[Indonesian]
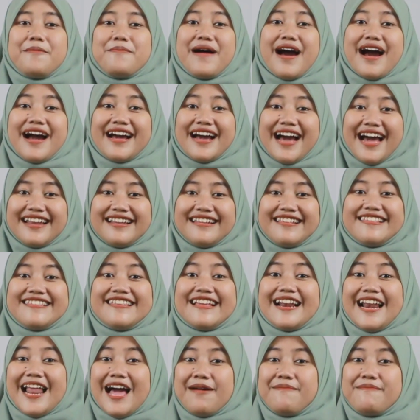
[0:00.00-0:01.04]
Bahkan
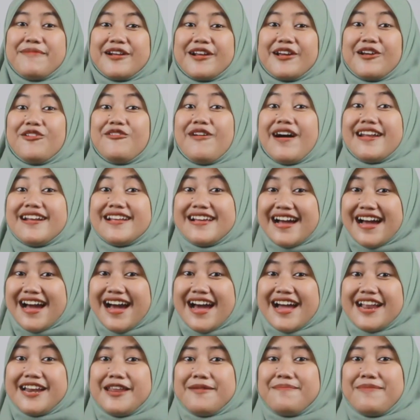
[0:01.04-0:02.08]
setelah
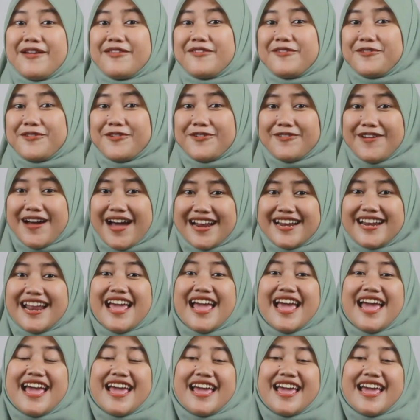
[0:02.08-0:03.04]
berkeluarga di Pasuruan,